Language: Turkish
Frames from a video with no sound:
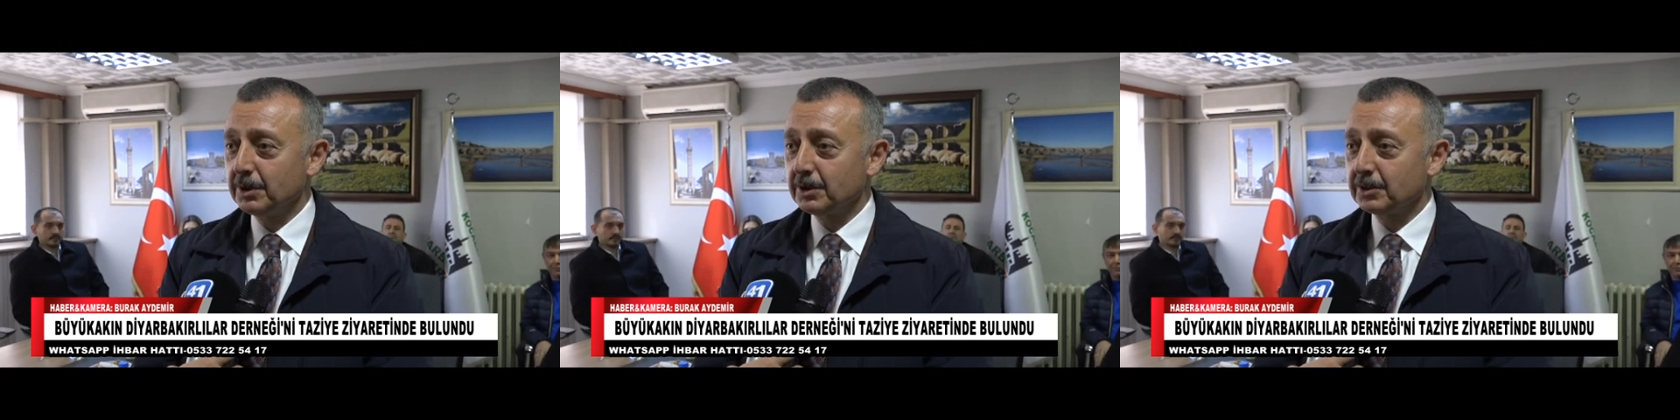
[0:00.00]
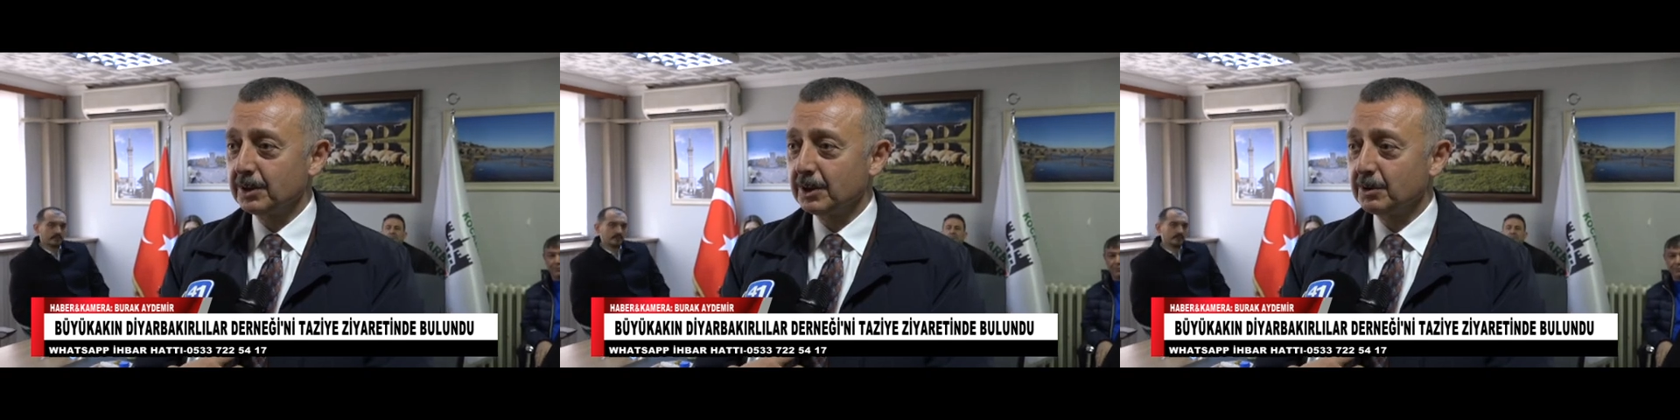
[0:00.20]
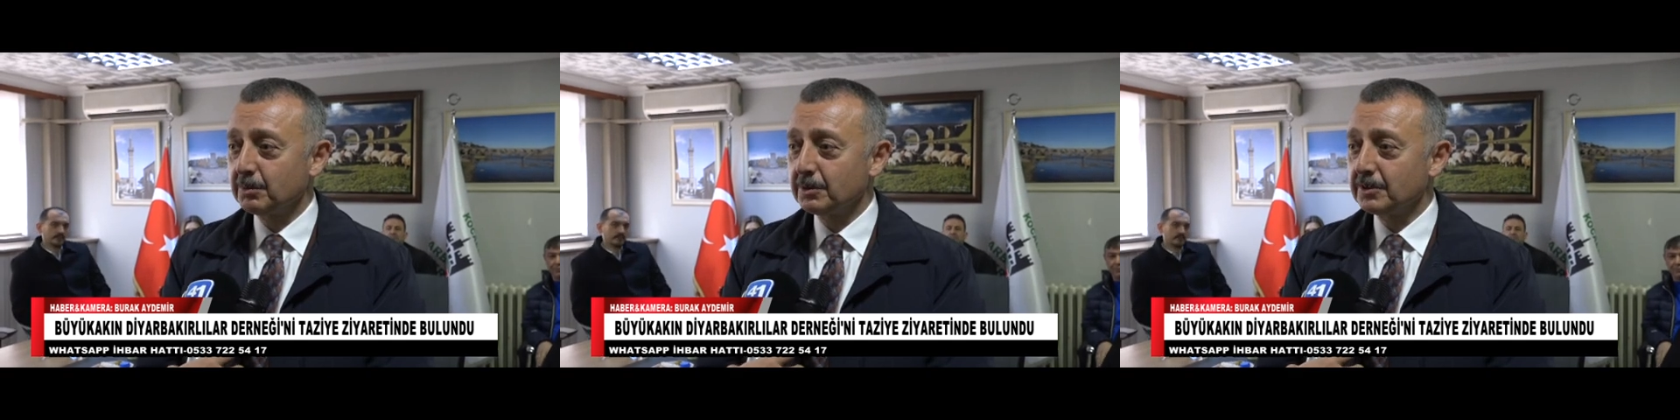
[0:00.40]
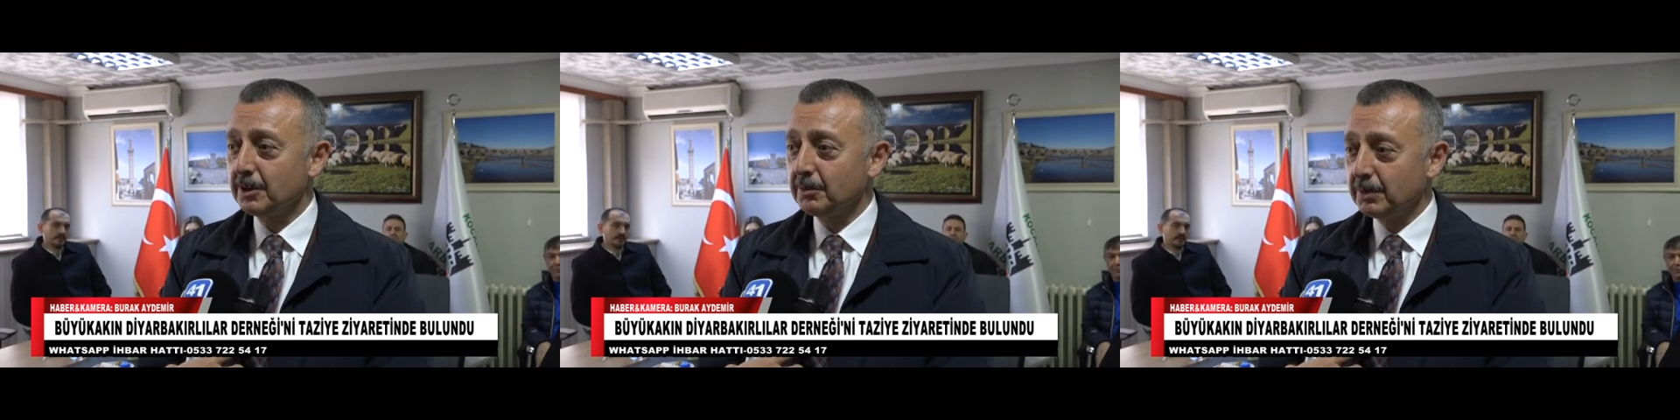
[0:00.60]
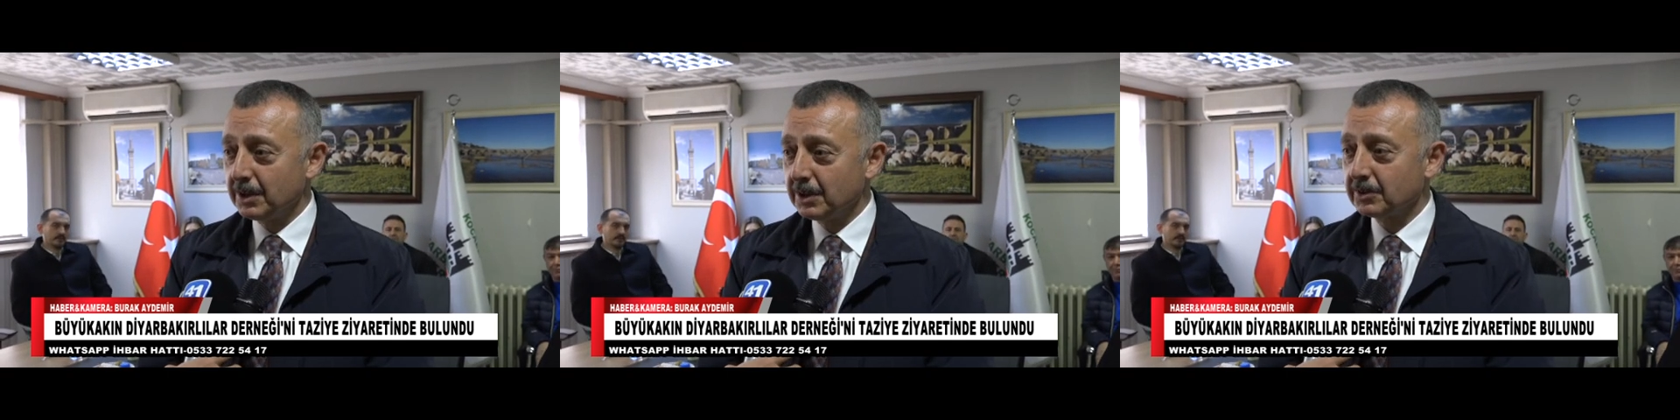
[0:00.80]
başkanımız
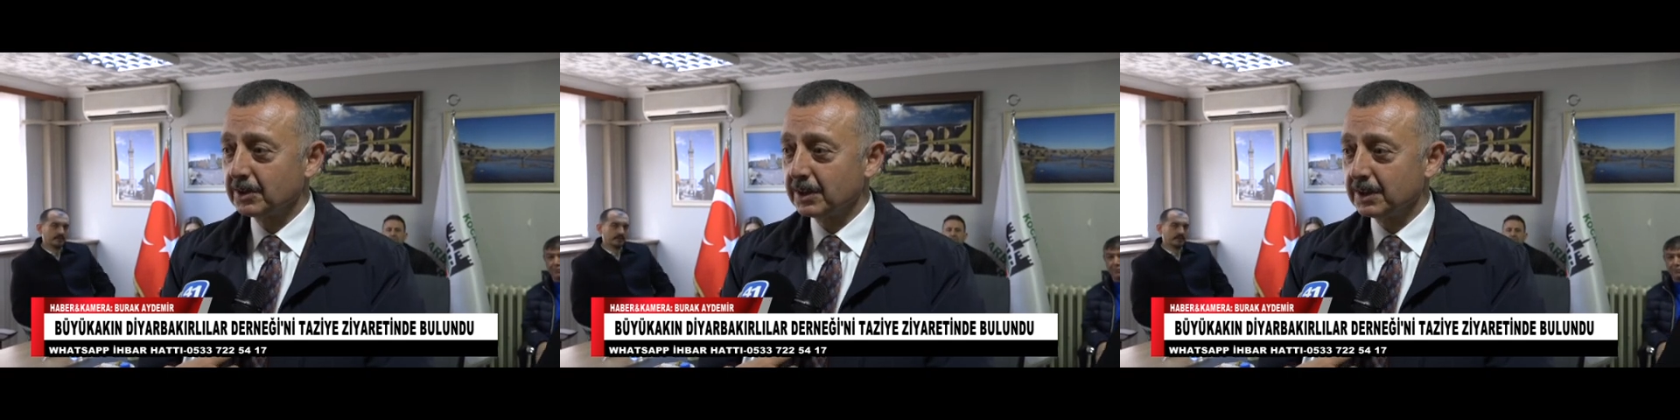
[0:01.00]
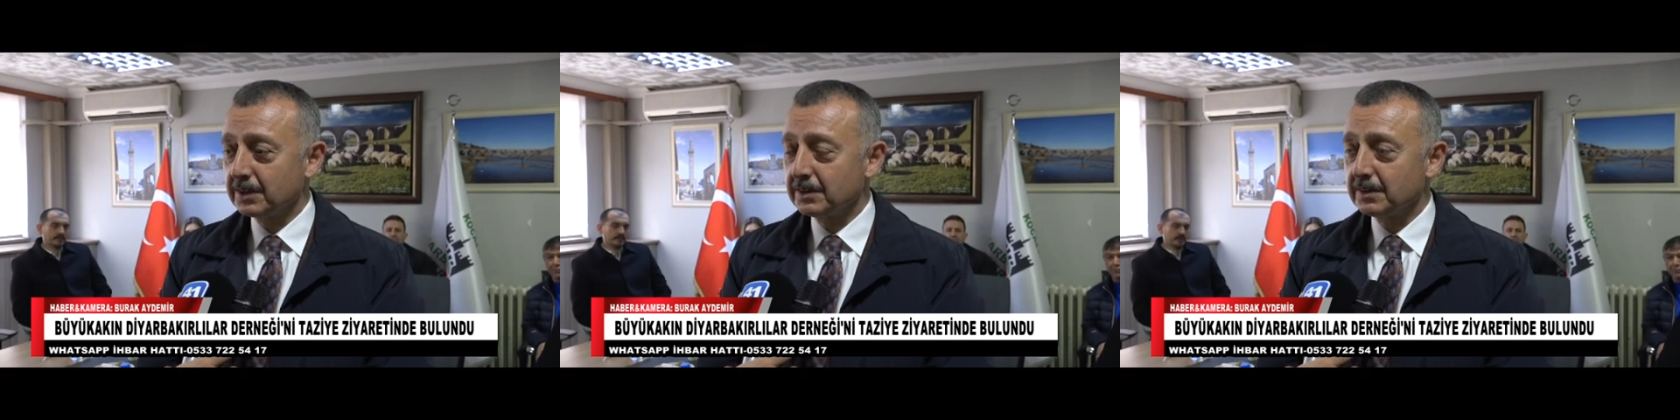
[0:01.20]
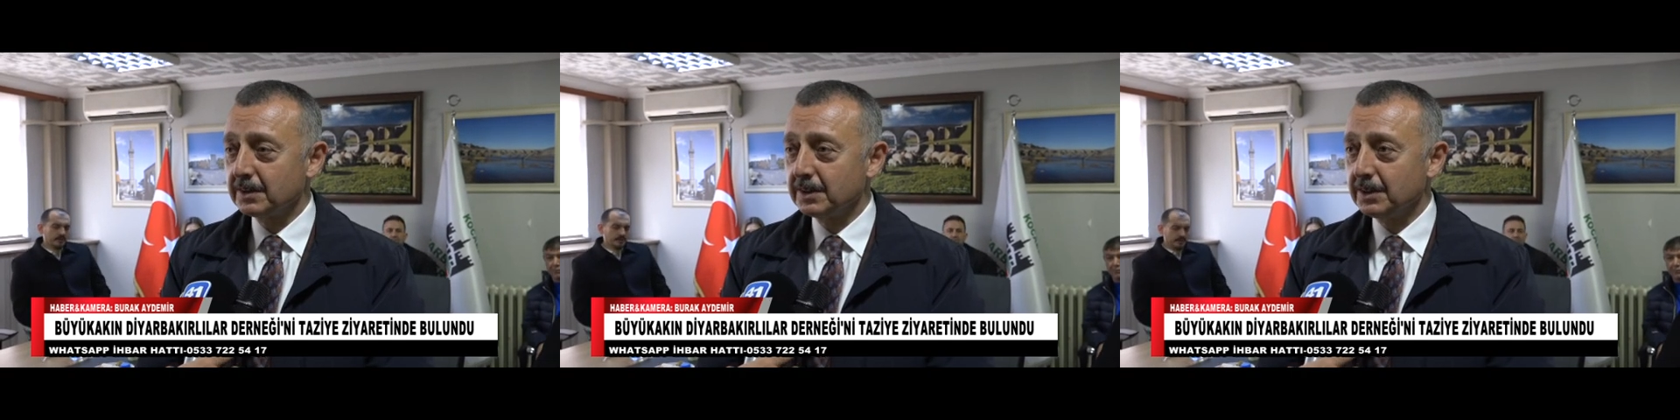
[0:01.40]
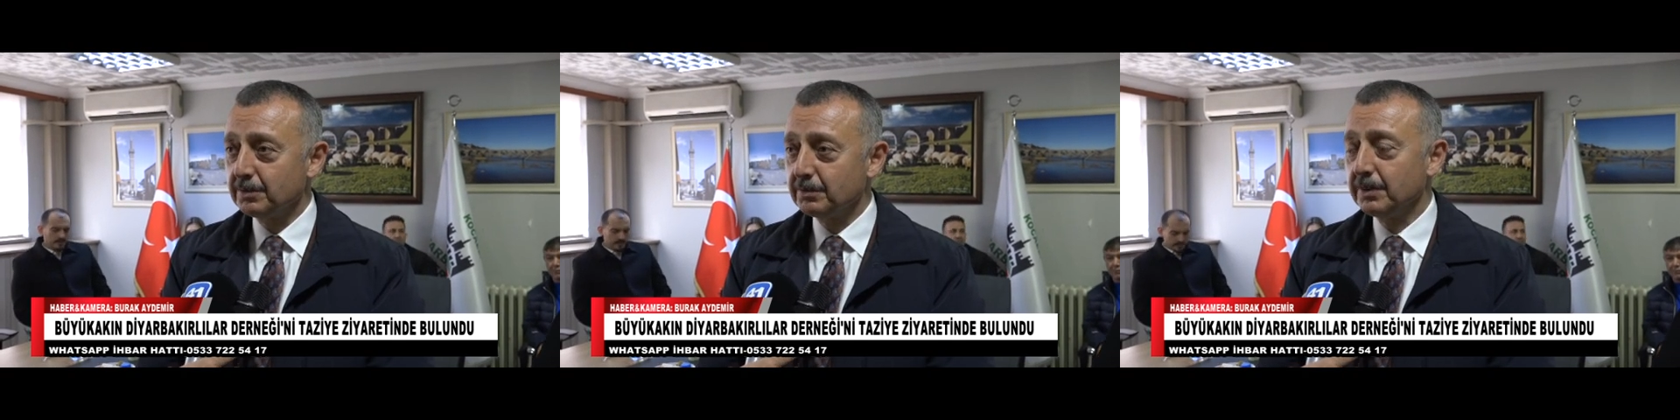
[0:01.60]
da Maraş'a gittiler.